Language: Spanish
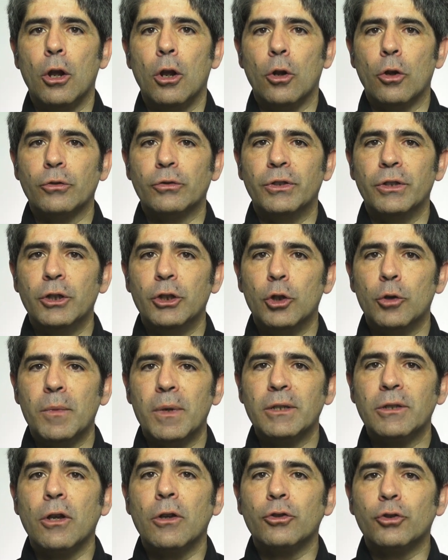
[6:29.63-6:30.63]
Los
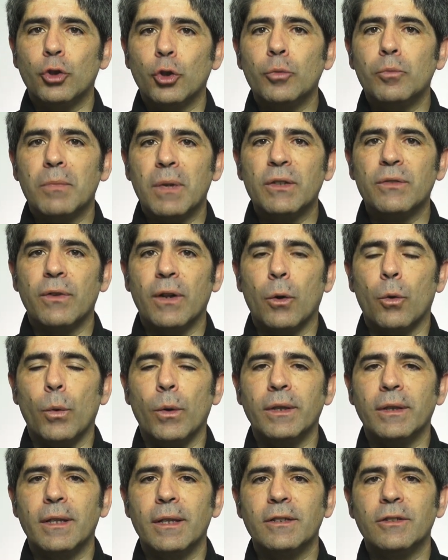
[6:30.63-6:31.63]
síntomas son más
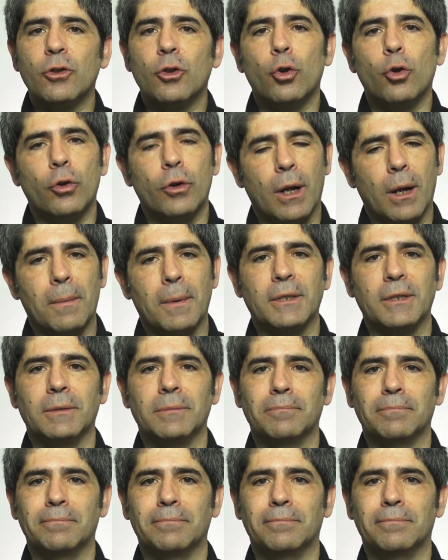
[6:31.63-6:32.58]
frecuentes o graves.